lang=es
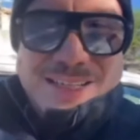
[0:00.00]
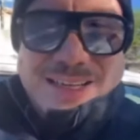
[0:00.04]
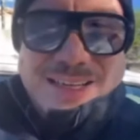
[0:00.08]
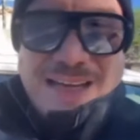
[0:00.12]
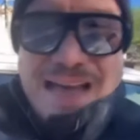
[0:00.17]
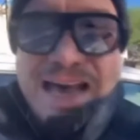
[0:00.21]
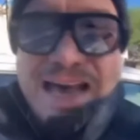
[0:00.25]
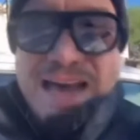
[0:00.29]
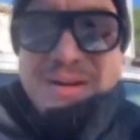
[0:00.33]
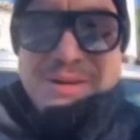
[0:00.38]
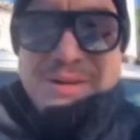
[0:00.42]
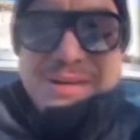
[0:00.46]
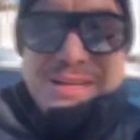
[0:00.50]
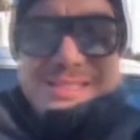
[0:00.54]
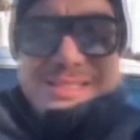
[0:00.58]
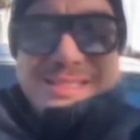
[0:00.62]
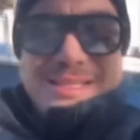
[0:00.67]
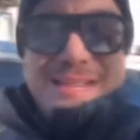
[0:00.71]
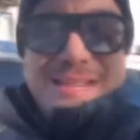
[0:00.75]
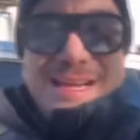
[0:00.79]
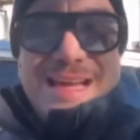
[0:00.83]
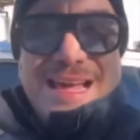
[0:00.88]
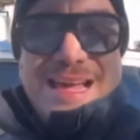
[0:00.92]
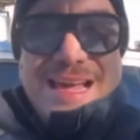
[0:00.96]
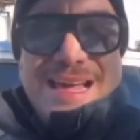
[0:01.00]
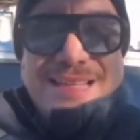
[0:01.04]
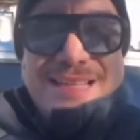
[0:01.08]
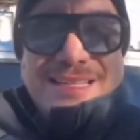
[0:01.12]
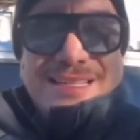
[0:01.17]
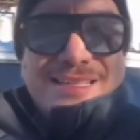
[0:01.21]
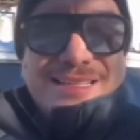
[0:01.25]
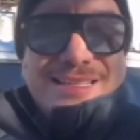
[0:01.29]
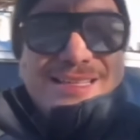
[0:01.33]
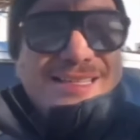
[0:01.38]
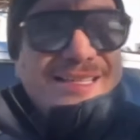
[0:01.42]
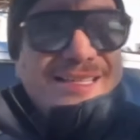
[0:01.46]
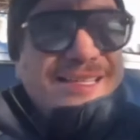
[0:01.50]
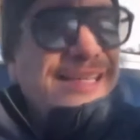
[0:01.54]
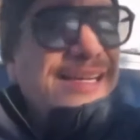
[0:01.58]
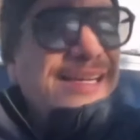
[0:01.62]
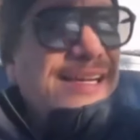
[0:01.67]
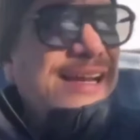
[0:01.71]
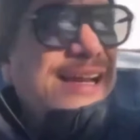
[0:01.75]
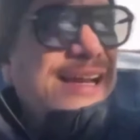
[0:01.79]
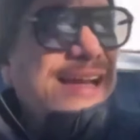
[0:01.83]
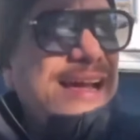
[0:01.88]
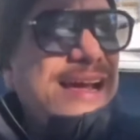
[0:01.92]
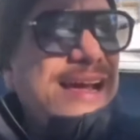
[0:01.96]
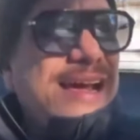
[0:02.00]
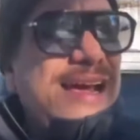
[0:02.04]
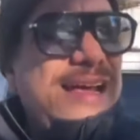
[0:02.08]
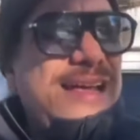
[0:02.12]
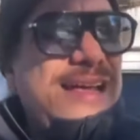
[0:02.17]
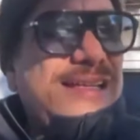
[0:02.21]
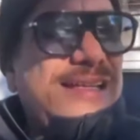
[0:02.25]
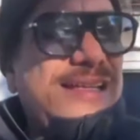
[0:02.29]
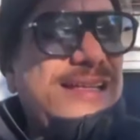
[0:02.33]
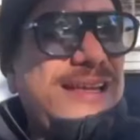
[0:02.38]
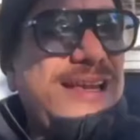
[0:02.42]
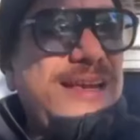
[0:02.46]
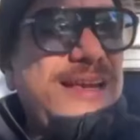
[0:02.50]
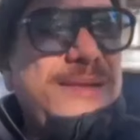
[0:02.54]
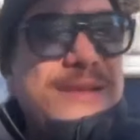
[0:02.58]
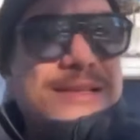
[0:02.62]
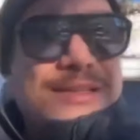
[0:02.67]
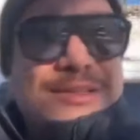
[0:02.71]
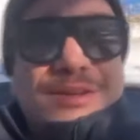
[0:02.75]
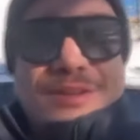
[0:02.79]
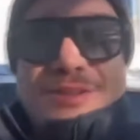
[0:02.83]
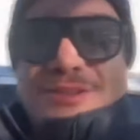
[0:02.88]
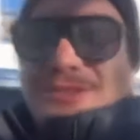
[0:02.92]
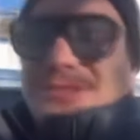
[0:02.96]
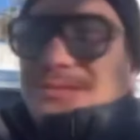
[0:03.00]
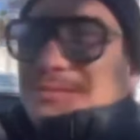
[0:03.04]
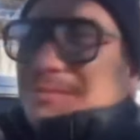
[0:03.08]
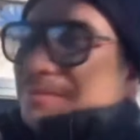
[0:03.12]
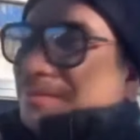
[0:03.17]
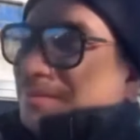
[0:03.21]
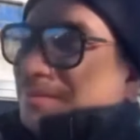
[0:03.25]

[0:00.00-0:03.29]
Claro que sí, es ese Gilbertón